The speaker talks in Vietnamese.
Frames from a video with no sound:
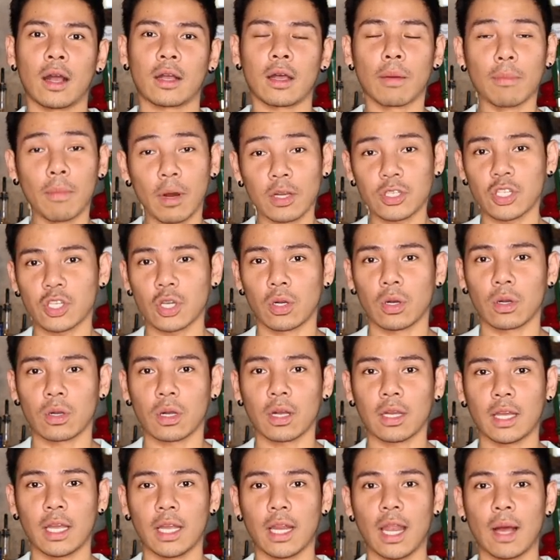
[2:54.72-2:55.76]
commercial,
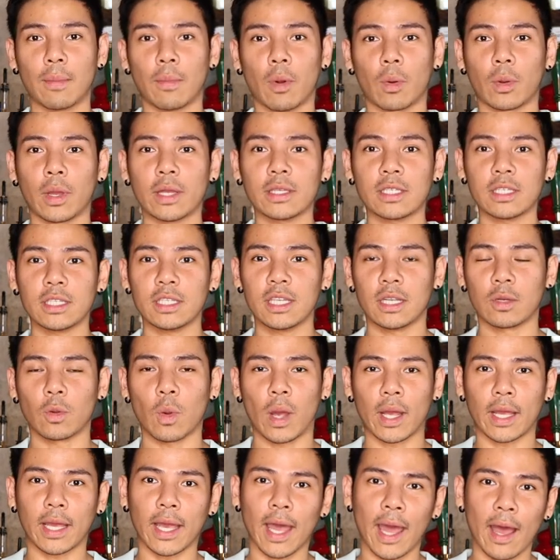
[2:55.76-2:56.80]
có nghĩa là một cái chiến dịch
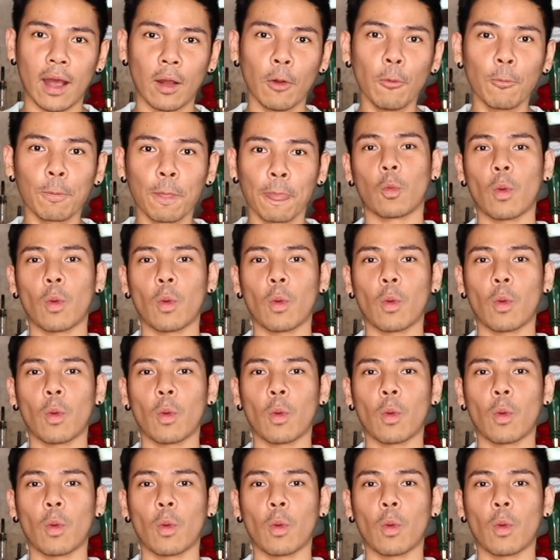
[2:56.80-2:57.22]
quảng cáo